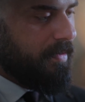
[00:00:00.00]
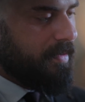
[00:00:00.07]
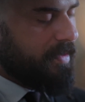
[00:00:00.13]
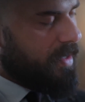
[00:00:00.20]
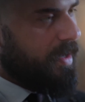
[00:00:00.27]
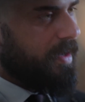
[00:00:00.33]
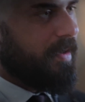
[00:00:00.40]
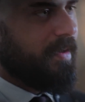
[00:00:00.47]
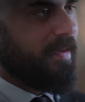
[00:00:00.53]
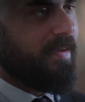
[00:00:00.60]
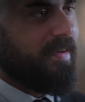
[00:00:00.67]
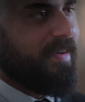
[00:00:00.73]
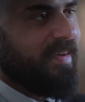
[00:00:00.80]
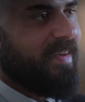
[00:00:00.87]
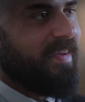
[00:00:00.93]
صح
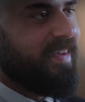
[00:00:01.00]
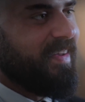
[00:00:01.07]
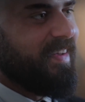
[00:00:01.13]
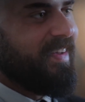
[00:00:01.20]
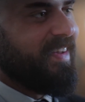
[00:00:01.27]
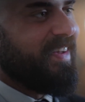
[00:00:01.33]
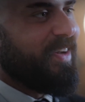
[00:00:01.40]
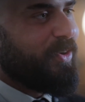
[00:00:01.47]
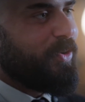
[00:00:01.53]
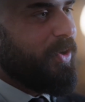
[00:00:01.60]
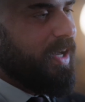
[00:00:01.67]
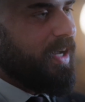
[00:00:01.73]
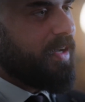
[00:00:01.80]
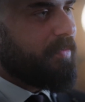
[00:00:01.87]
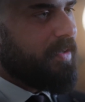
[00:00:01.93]

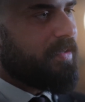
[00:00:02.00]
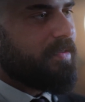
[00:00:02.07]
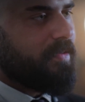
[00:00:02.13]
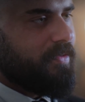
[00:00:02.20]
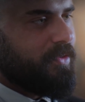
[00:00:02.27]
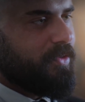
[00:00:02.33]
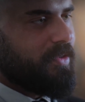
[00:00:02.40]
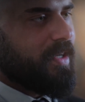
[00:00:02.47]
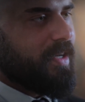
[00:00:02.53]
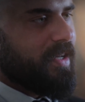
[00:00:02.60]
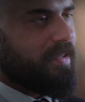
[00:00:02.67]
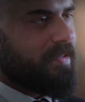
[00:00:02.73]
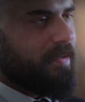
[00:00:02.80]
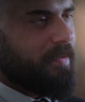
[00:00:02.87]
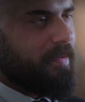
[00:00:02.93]
كل حاجه بتحصل في الدنيا
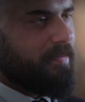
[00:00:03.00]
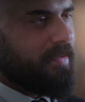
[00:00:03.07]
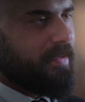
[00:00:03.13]
ليها سبب